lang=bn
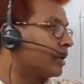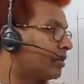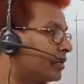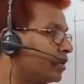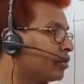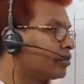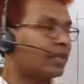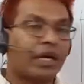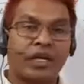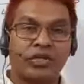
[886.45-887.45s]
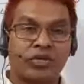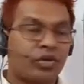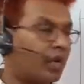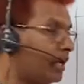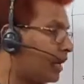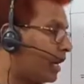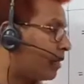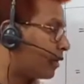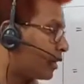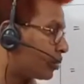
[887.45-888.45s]
আমাদের গুণ থাকলে যোগ হয়
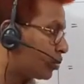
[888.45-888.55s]
আমরা